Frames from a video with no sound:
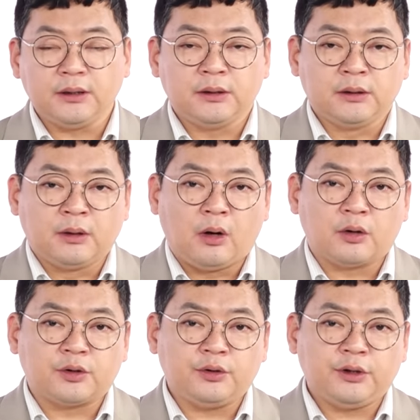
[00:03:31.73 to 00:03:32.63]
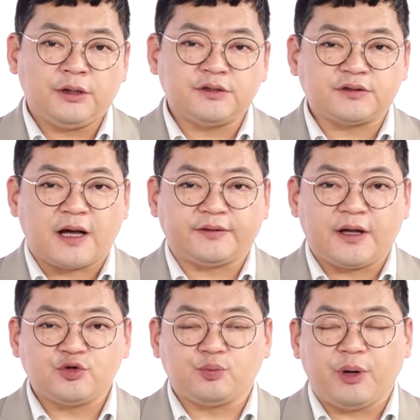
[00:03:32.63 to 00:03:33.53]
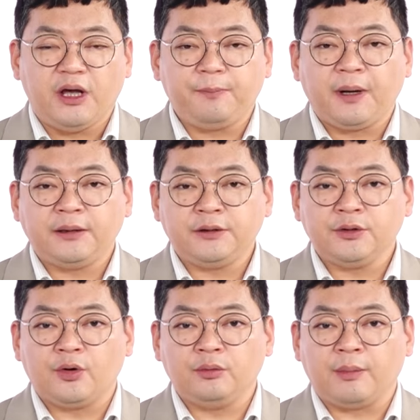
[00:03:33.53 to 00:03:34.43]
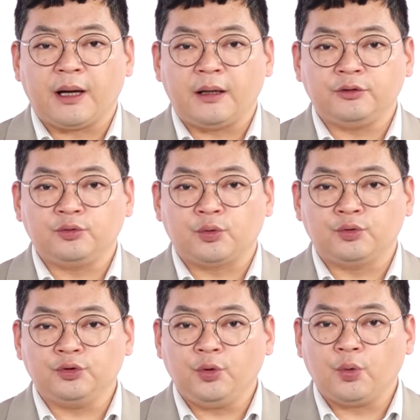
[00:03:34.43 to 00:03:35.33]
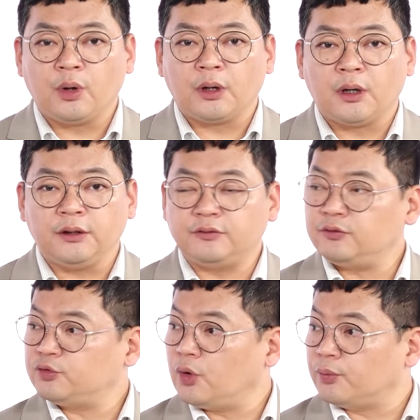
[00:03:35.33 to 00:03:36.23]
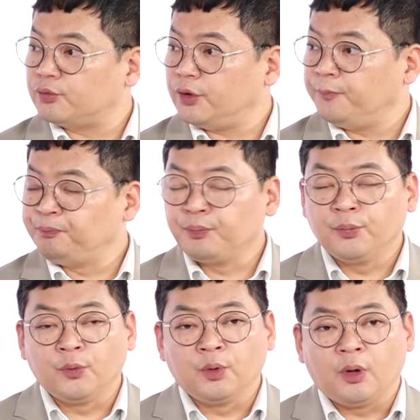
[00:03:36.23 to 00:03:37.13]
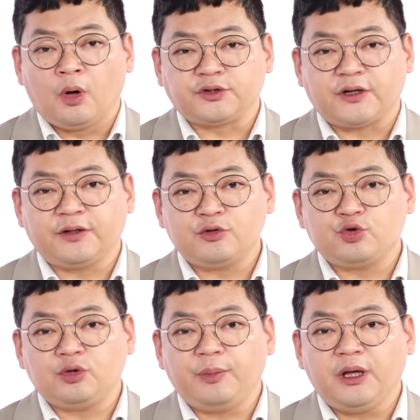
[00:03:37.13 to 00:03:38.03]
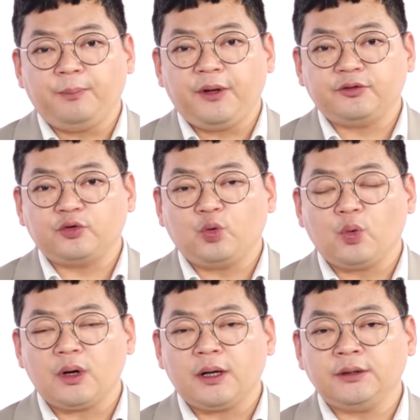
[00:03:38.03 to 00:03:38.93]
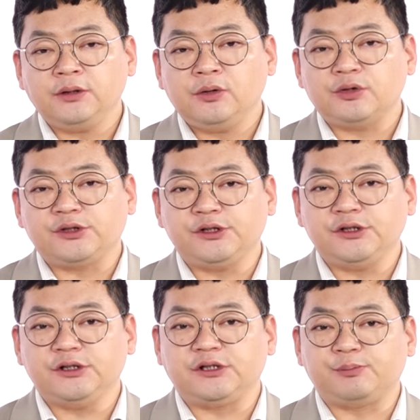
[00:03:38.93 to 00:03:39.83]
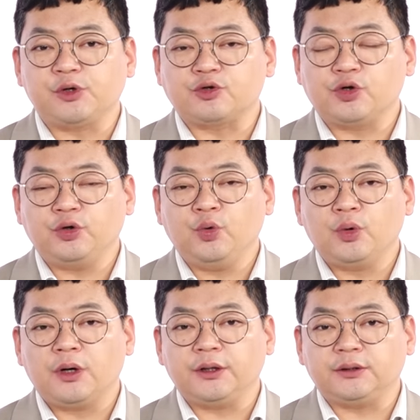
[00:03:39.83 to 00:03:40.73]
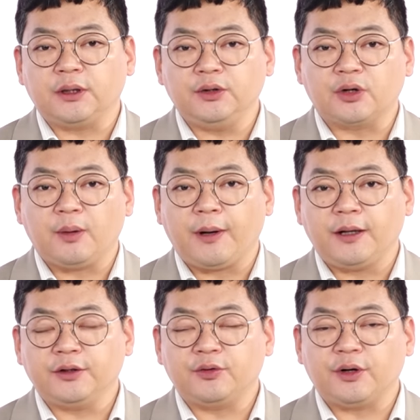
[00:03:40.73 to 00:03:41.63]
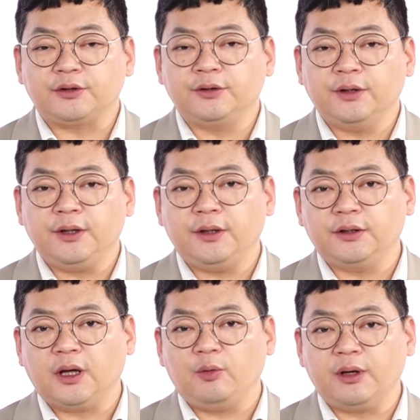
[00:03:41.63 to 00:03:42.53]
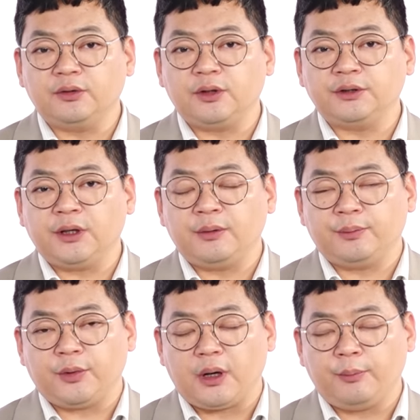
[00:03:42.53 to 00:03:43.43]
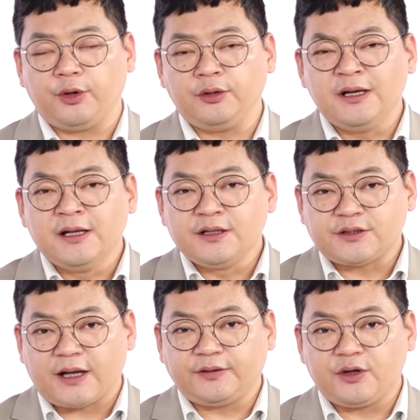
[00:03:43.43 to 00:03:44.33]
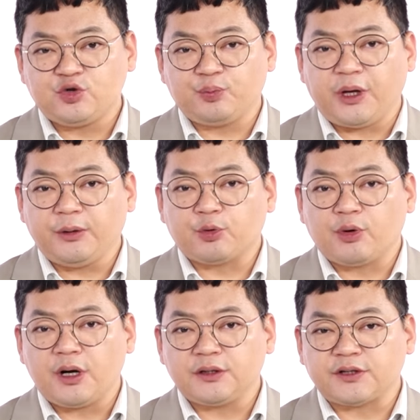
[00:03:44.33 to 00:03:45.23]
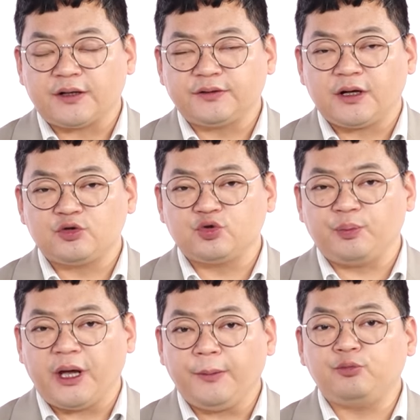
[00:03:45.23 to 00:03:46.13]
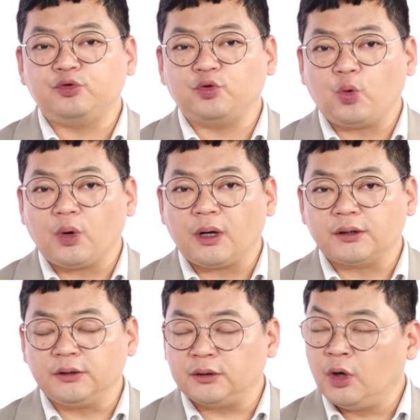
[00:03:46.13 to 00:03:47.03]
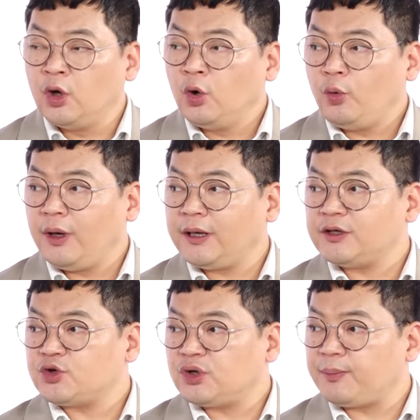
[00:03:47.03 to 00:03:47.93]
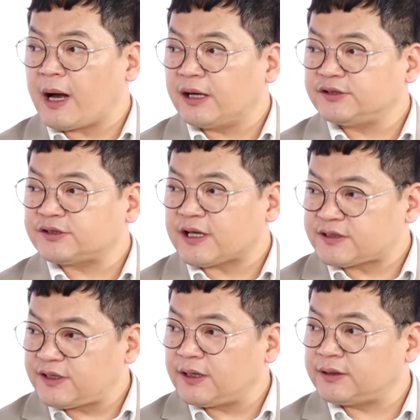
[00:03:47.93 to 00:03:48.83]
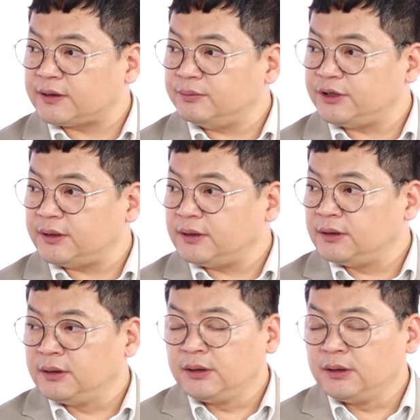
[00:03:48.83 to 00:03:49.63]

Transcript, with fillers: 네. 어, 그런데 이제 자사주 매입하는 것만으로는 효과가 있을 수가 없고요. 네네. 어, 자사주를 매입해서 소각하는 것이 직접적인 효과가 있다 이렇게 봐야 될 것 같은데 이게 왜 그러냐 하면 자사주 매입과 자사주 매입 후 소각은 음. 회계 처리 방식 자체가 다릅니다. 네.